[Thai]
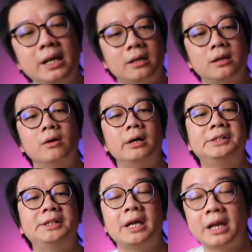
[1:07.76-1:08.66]
ลิตโดย
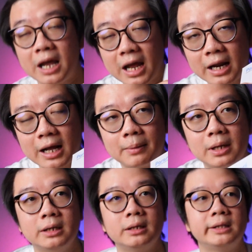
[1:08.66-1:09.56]
Sena นะครับก็
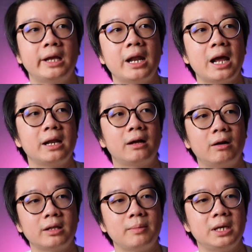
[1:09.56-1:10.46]
คือ Sena เนี่ยเขา
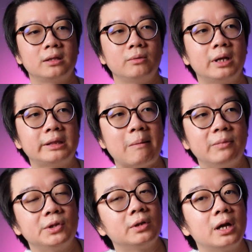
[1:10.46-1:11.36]
ก็จะมีตัว
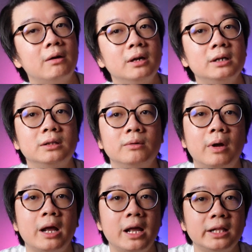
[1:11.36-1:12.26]
ต่ำสุดของเขาก็คือตัว
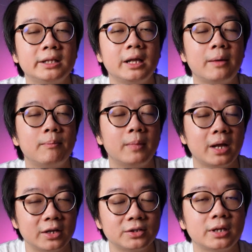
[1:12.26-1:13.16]

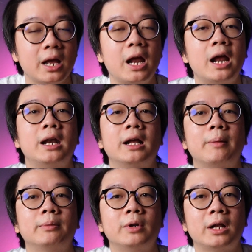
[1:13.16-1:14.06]
SMH5 นะครั
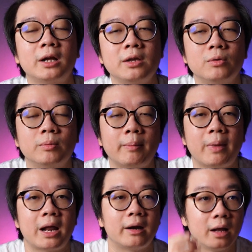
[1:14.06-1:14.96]
บตอนนั้นก็อยู่ประ
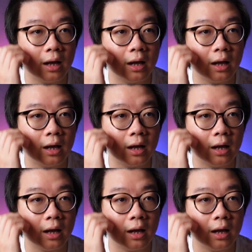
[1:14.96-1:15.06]
มาณ